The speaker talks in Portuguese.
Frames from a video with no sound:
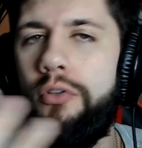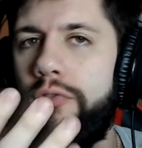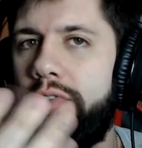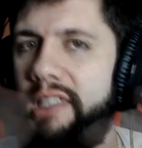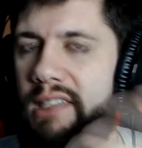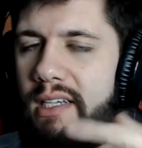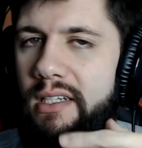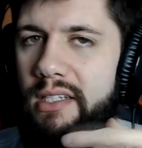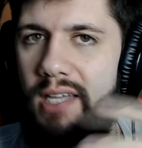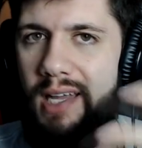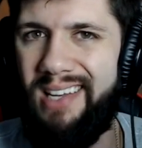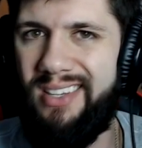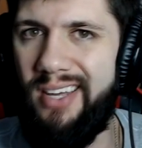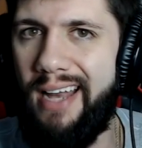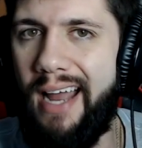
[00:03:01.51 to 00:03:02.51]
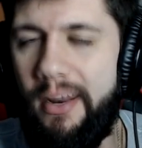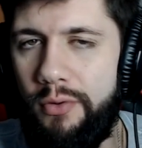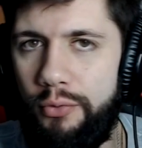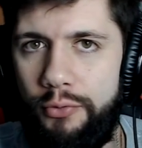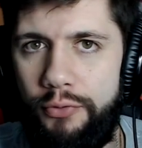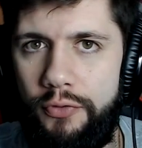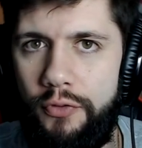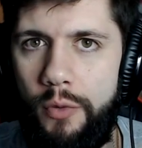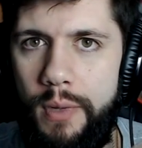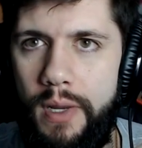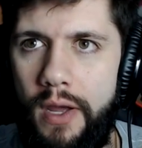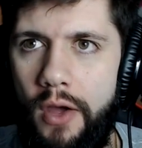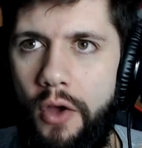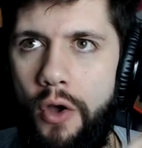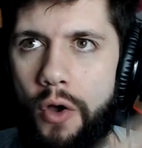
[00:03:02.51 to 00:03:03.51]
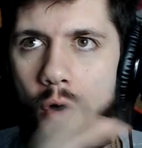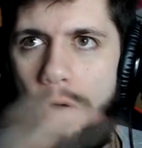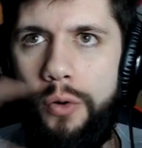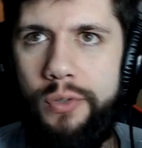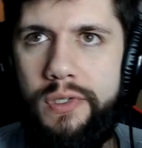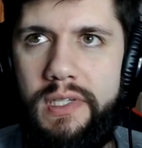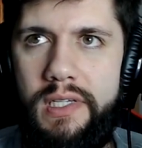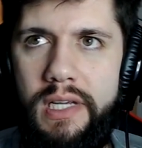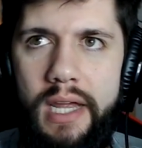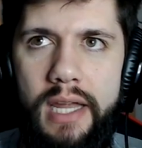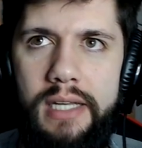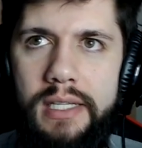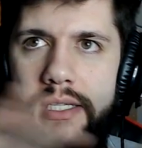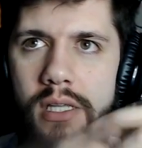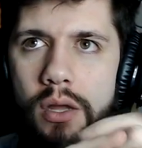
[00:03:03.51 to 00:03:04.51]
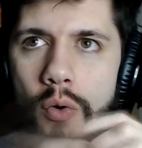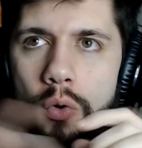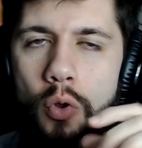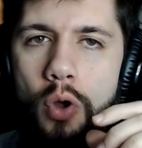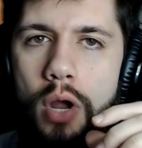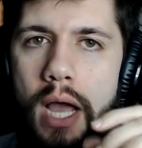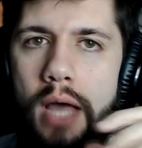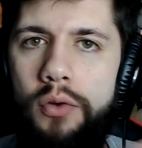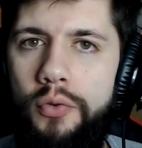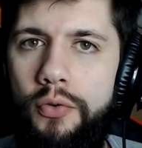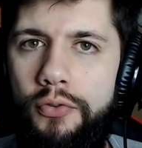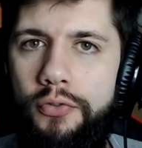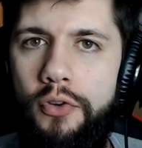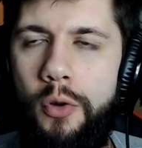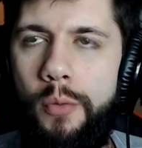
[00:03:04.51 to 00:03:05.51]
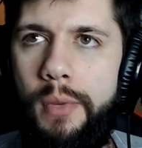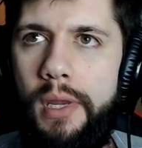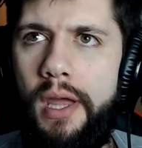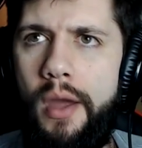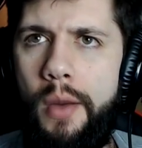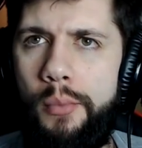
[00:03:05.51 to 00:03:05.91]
eu não sei se eles retiraram do filme ou se eles não colocaram no filme.